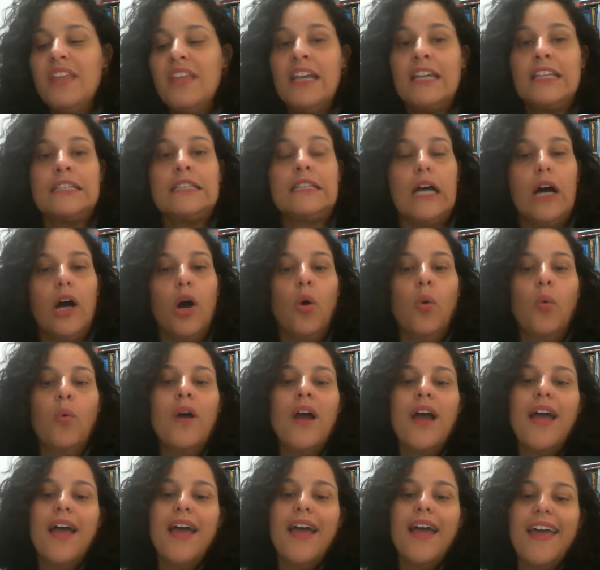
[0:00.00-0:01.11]
Então,
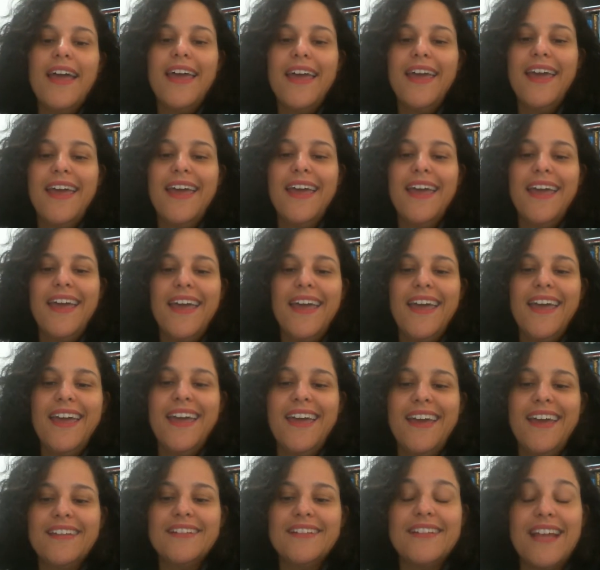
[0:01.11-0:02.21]

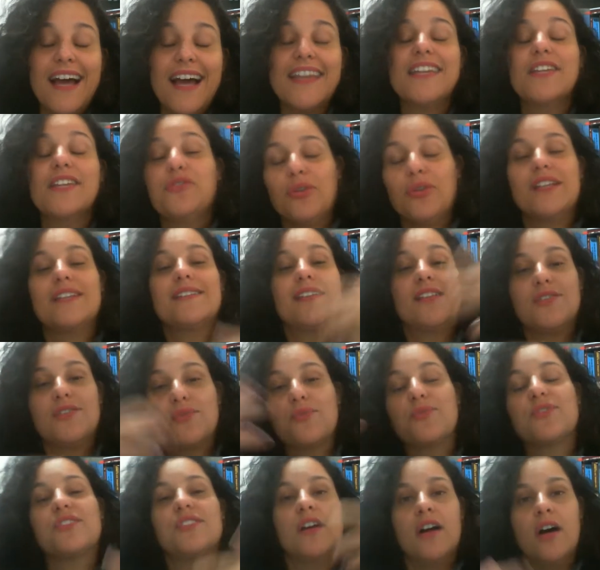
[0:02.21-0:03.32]
é, daí toda essa
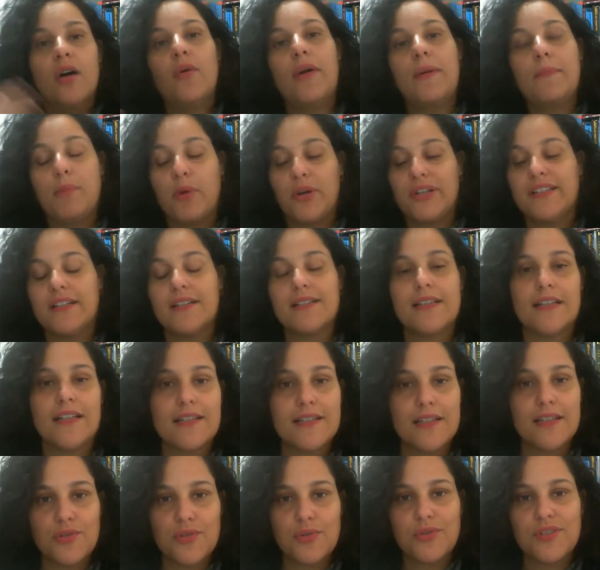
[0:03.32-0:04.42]
discussão, a importância
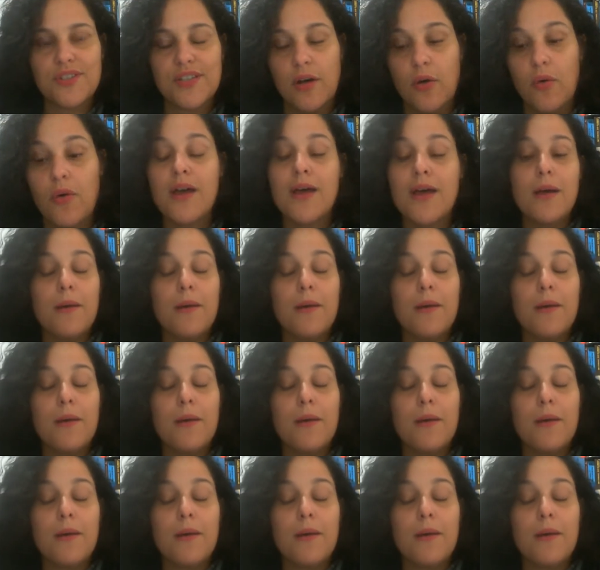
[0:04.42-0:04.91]
dessa discussão.